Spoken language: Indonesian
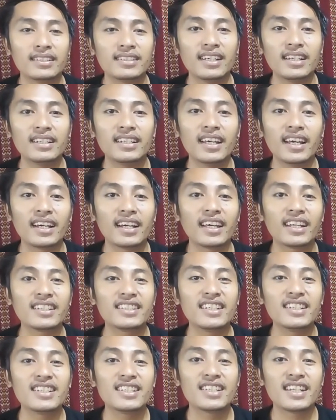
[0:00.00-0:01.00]
Jadi agar
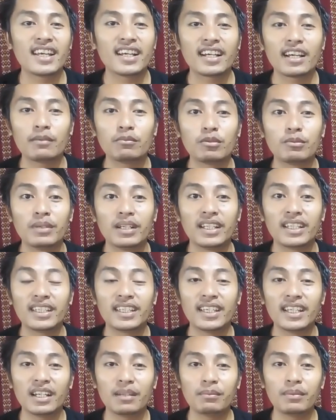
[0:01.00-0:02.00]
jeans yang kamu
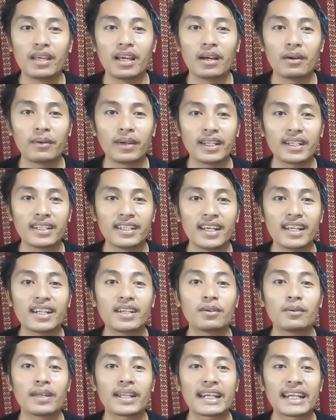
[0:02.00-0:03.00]
miliki lebih awet
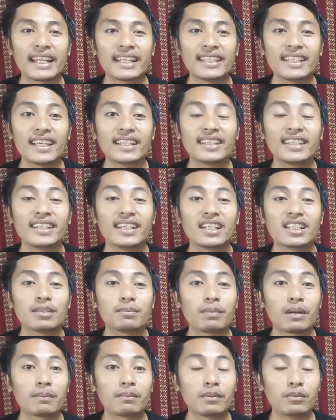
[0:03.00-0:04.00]
dan warnanya tidak
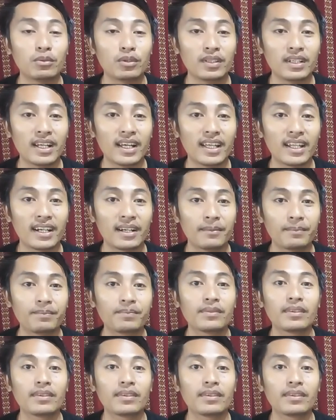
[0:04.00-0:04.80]
cepat memudar,